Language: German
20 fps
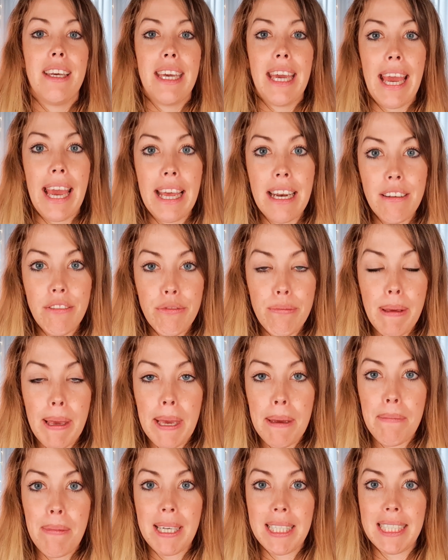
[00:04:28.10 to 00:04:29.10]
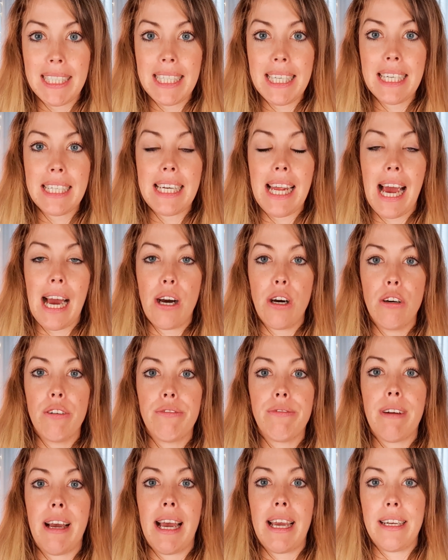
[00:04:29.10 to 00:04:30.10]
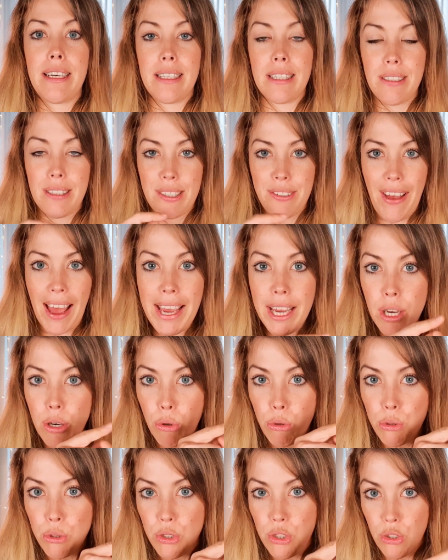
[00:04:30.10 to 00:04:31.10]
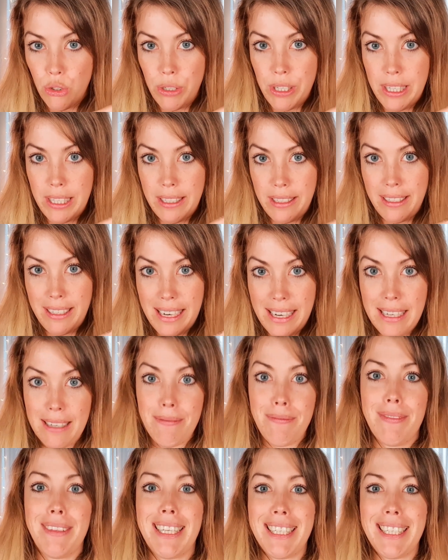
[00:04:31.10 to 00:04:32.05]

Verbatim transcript: NFP basiert auf ein, zwei Grundsäulen. Ja?